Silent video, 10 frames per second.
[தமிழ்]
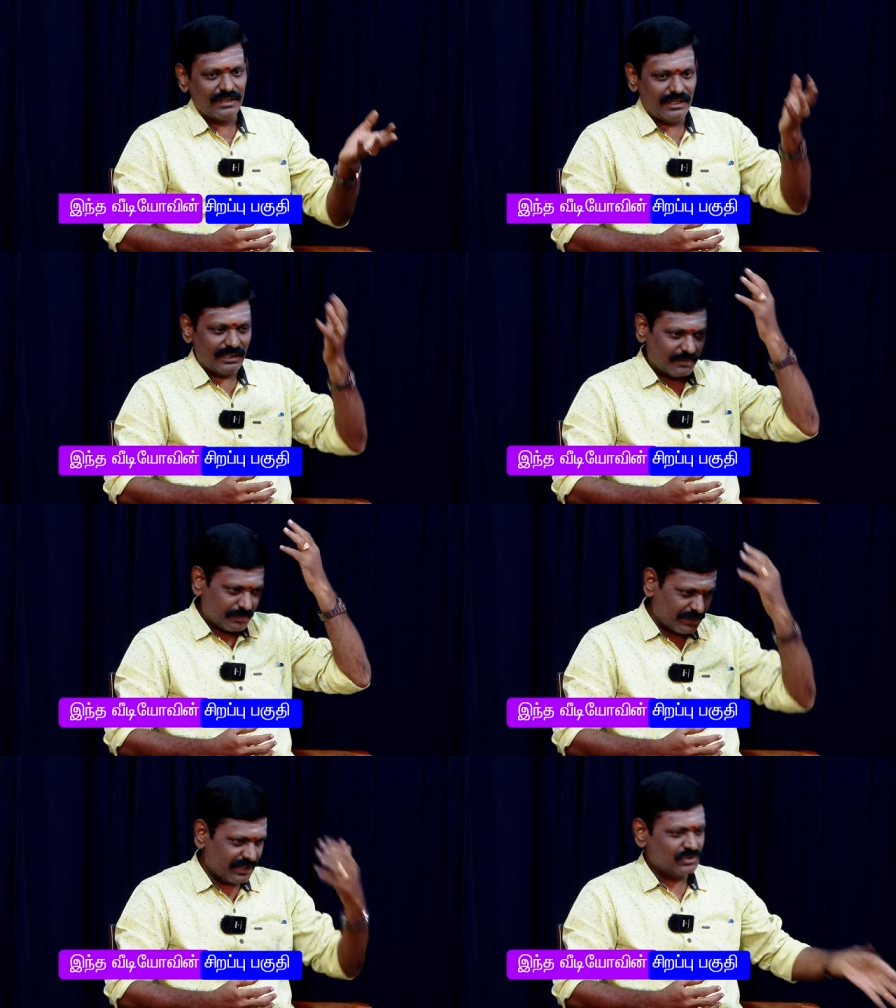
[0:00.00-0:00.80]
நீங்கள்
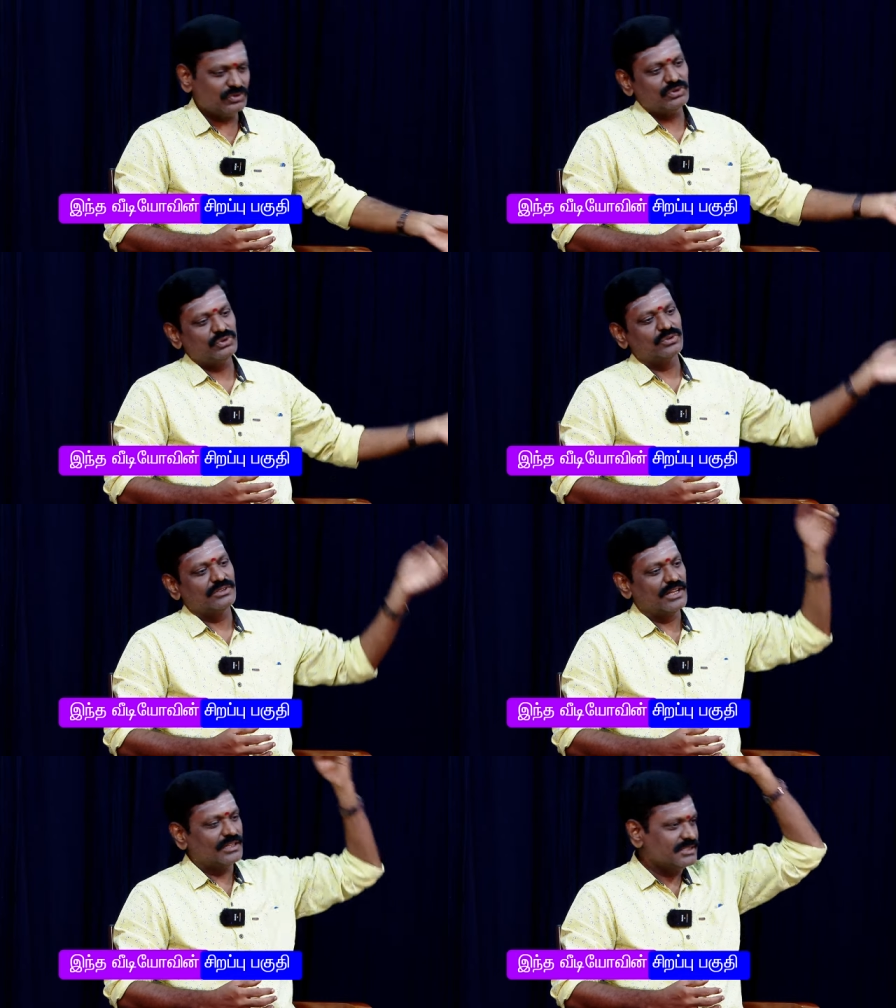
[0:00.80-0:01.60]
பேசுன்னு
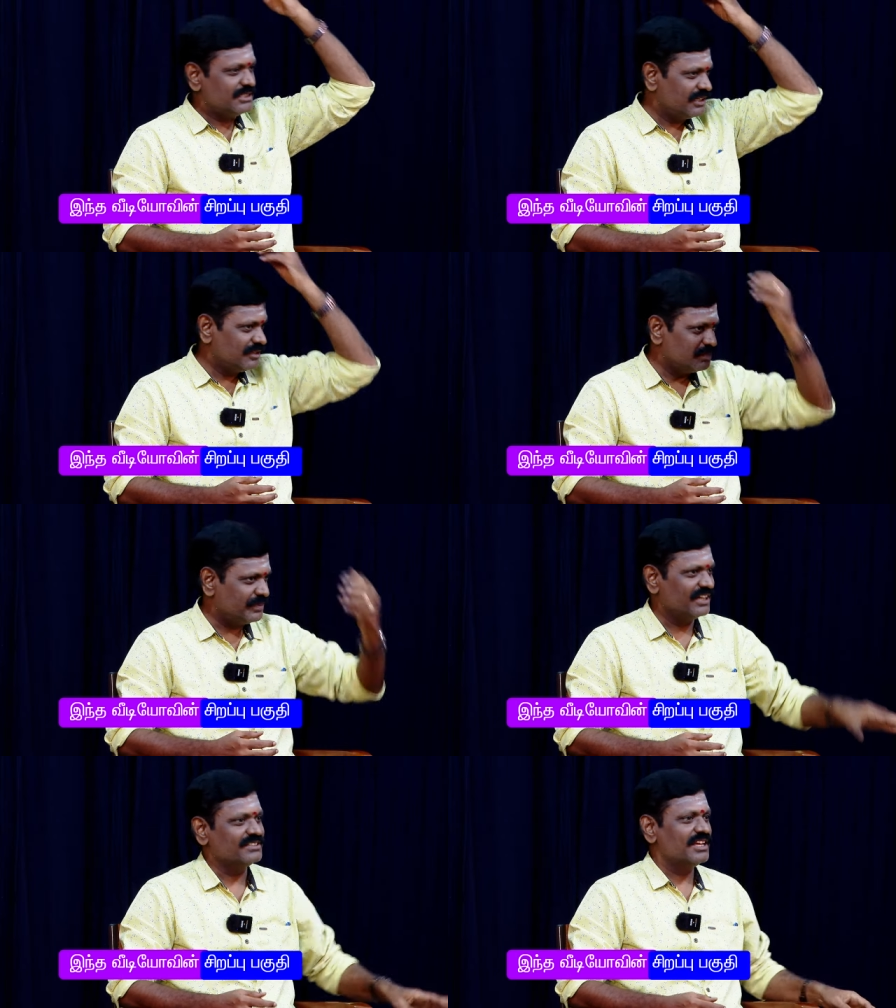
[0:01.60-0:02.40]
சொன்னாலும் சரி
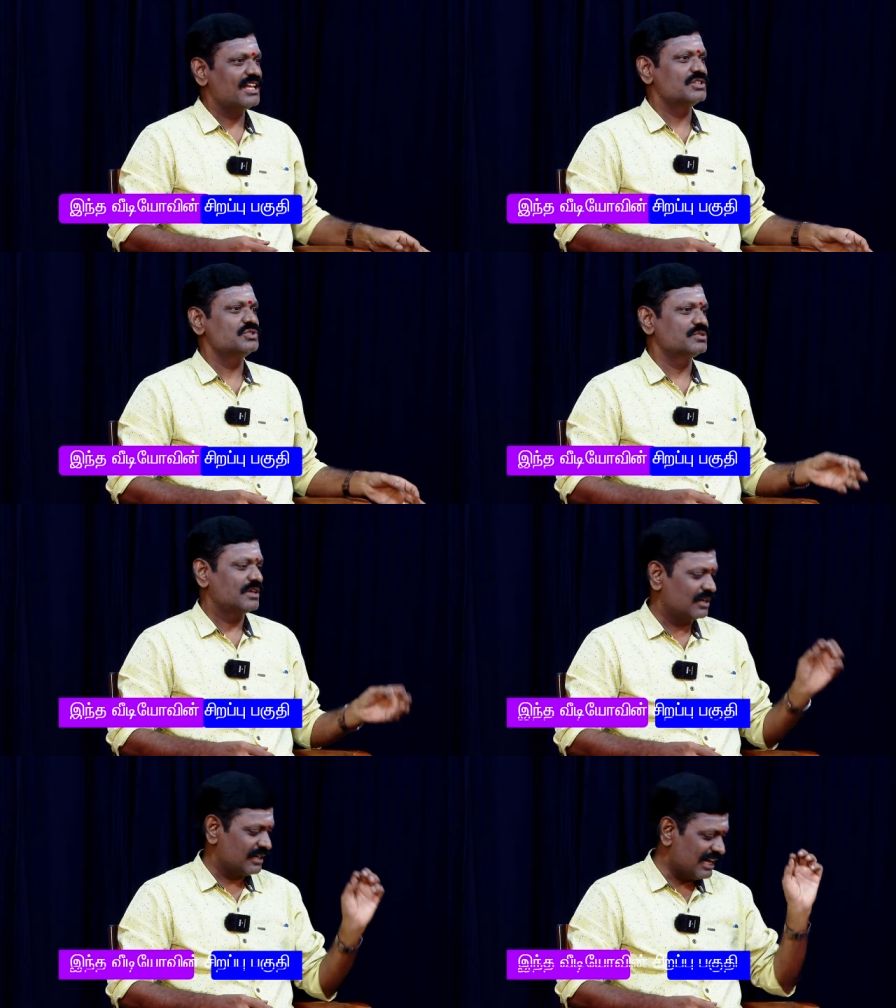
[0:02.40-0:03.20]
பேசாதன்னு
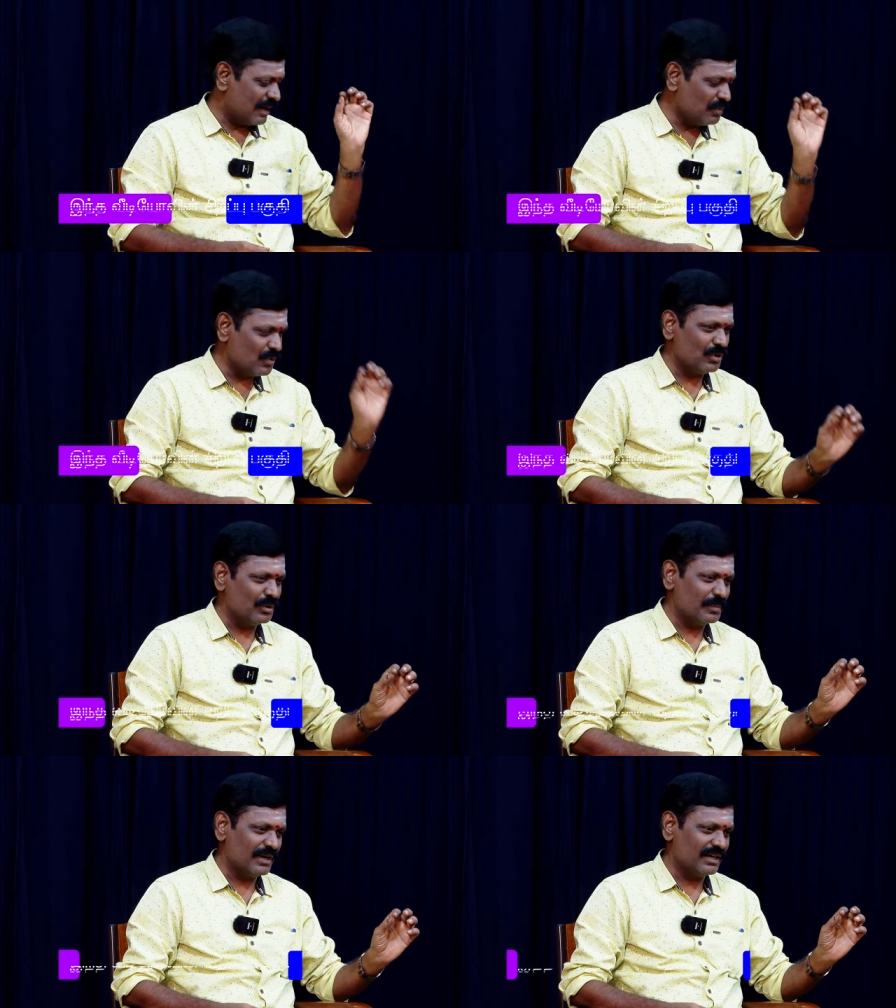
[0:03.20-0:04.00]
சொன்னாலும் நாம்
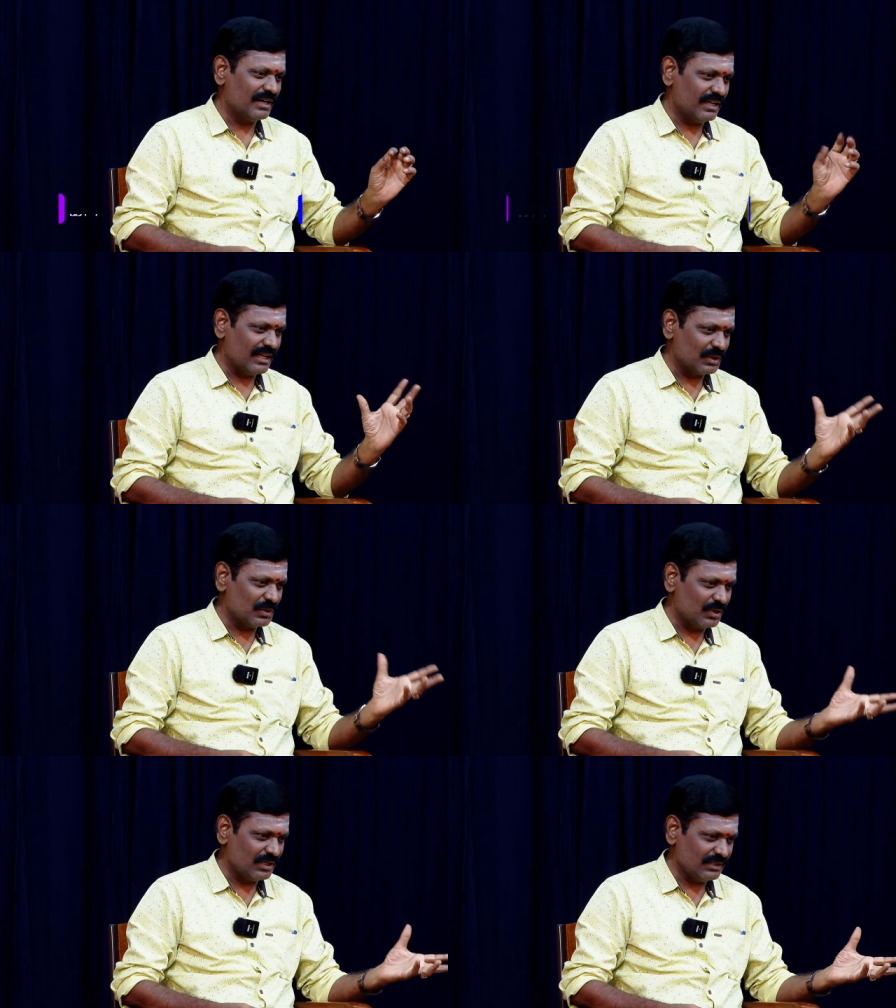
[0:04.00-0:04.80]
ஒன்று பண்ணால்
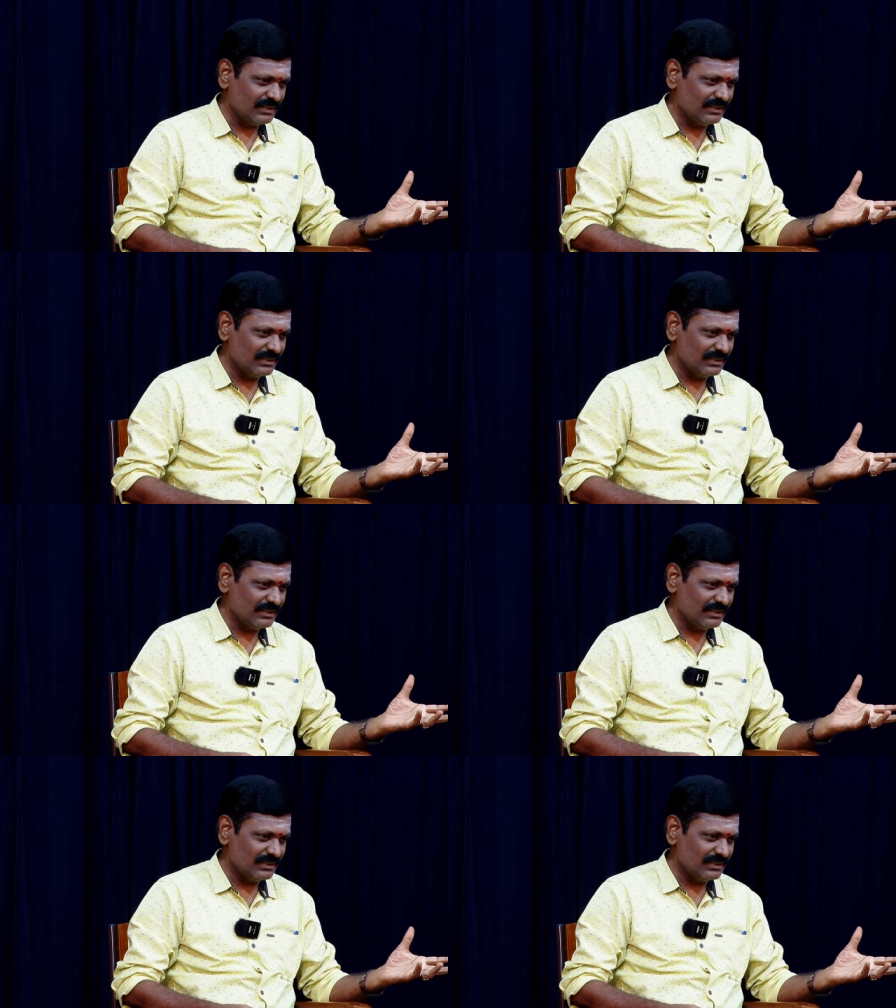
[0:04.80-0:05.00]
அங்கே ஒரு